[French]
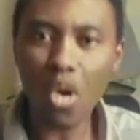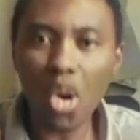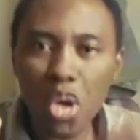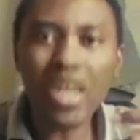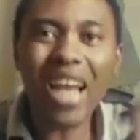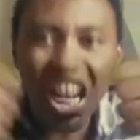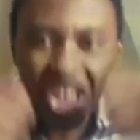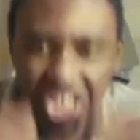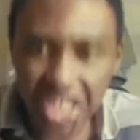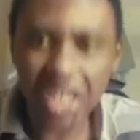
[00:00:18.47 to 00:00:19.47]
Au lieu
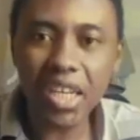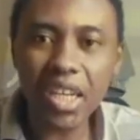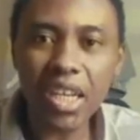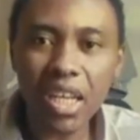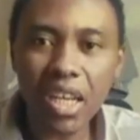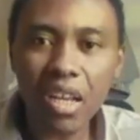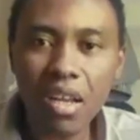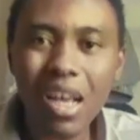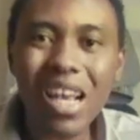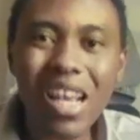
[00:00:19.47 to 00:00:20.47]
d'agir
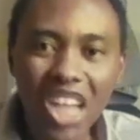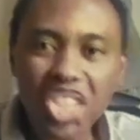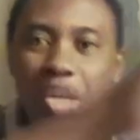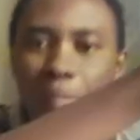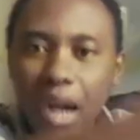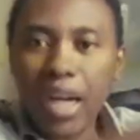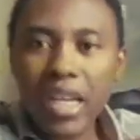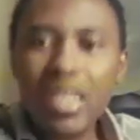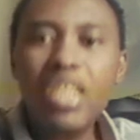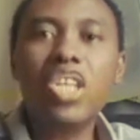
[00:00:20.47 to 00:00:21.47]
lâchement,
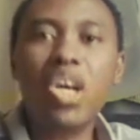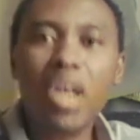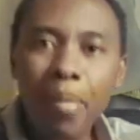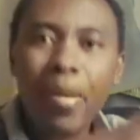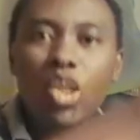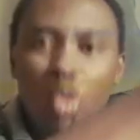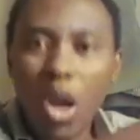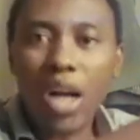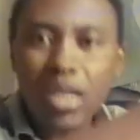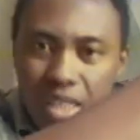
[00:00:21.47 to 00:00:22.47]
ils disent remettre
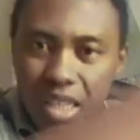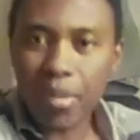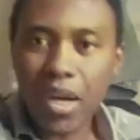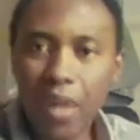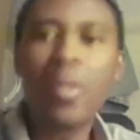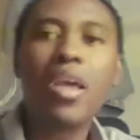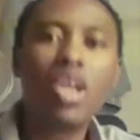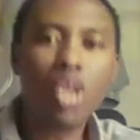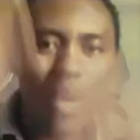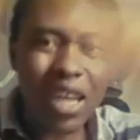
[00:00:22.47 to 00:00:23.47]
tout entre ses mains.
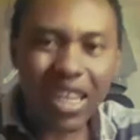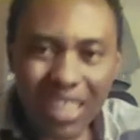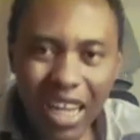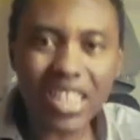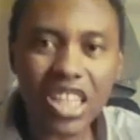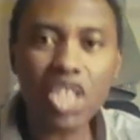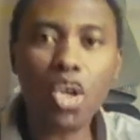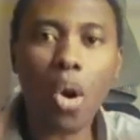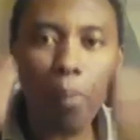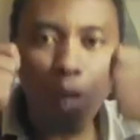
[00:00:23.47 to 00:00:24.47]
Donc, les
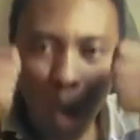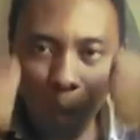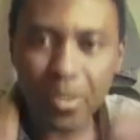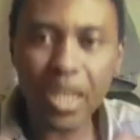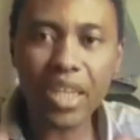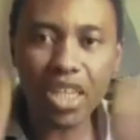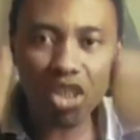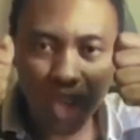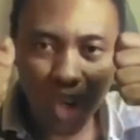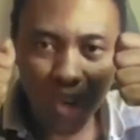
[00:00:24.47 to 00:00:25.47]
stratégies donc pour
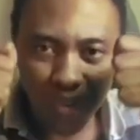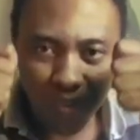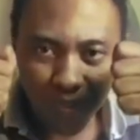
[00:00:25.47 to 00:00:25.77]
obtenir ce,